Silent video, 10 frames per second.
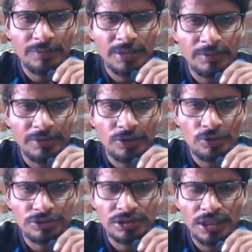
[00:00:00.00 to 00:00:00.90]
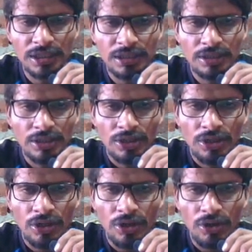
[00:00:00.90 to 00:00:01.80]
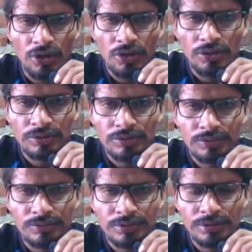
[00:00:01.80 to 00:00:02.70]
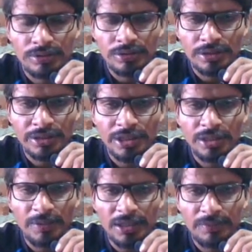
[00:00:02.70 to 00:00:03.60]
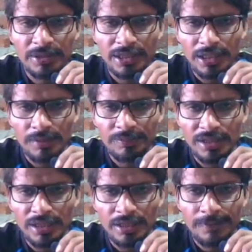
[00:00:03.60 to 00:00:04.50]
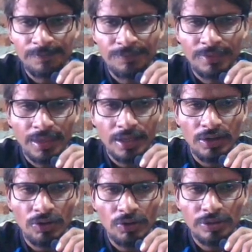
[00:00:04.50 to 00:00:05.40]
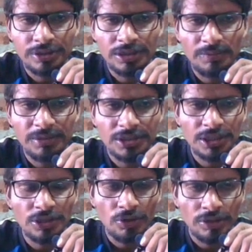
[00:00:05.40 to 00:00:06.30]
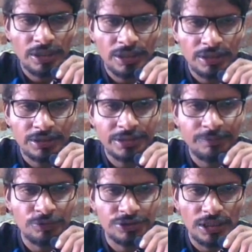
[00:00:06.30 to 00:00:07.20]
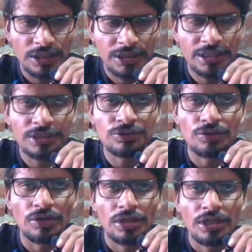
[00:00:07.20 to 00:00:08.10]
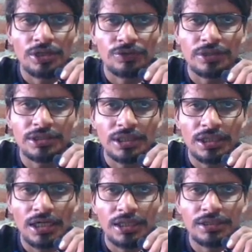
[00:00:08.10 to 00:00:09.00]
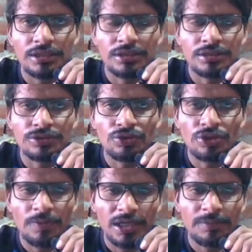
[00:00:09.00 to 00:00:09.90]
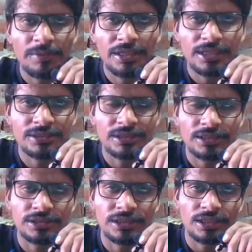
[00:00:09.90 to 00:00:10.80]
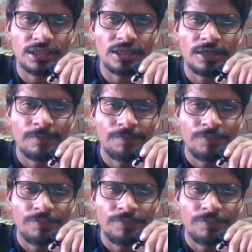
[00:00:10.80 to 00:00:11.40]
डिपार्टमेंट कौन सा है और इनके डिपार्टमेंट का नाम क्या है और इसके मंत्री कौन है ये पूछा है ठीक है दोस्तों तो देखिए सरकारी जो डिपार्टमेंट है सी एस सी सेंटर का